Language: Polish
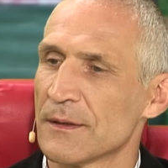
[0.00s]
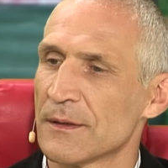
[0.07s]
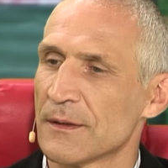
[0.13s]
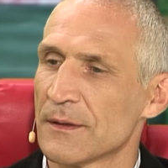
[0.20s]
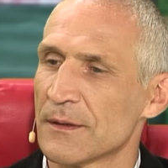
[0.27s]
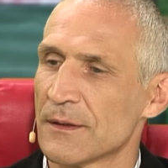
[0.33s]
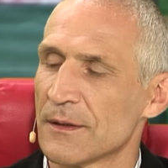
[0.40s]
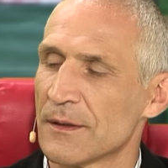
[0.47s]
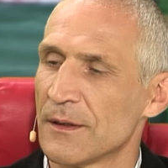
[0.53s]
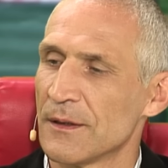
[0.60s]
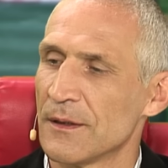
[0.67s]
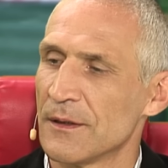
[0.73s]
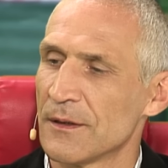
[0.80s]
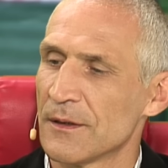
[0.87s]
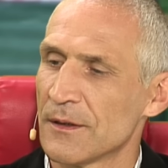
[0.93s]
E,
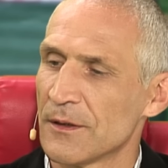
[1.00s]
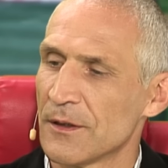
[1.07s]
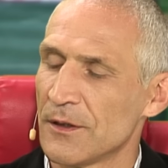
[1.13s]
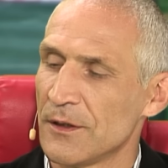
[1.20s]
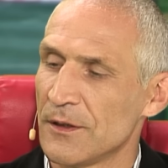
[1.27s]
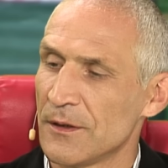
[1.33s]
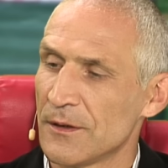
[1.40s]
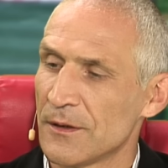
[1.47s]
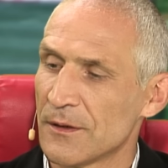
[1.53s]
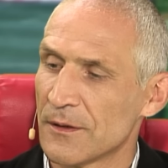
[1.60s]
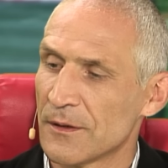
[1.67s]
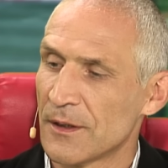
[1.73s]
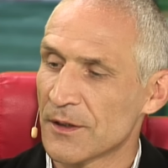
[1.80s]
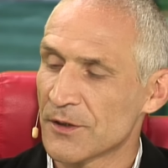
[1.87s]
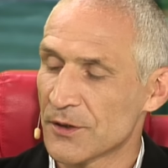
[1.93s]
I
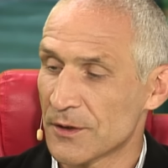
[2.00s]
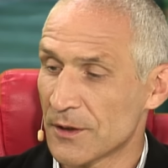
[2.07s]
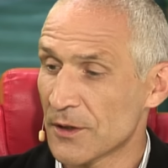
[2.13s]
także,